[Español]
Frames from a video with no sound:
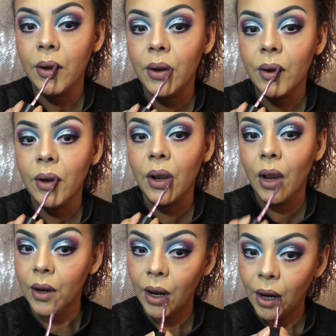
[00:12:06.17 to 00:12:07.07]
Luego
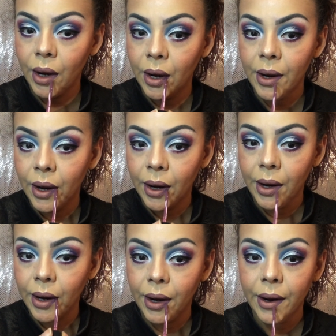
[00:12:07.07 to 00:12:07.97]
retomo el
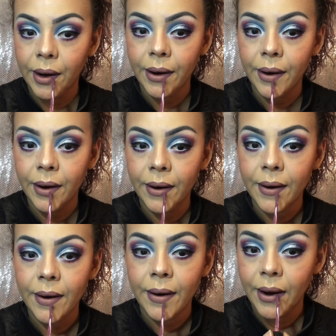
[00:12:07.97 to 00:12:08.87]
moradito y lo
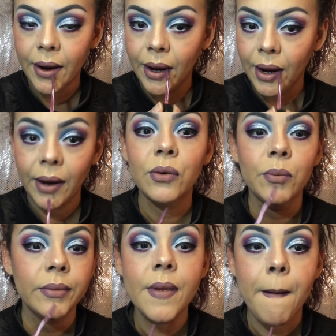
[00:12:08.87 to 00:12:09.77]
pongo en las
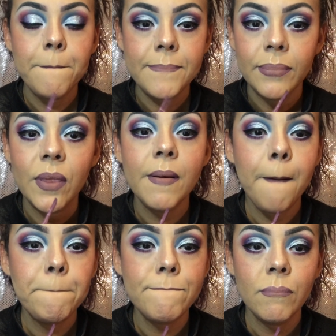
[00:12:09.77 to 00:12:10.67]
esquinas.
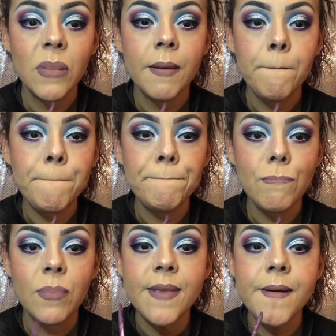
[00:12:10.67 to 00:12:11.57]
Y ya,
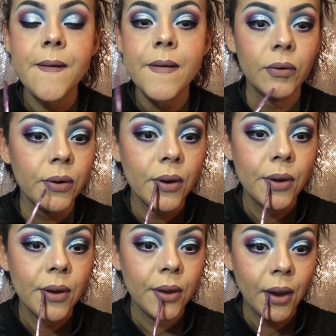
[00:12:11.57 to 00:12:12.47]
ahí se
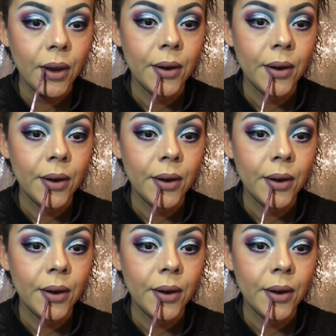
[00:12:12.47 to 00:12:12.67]
terminó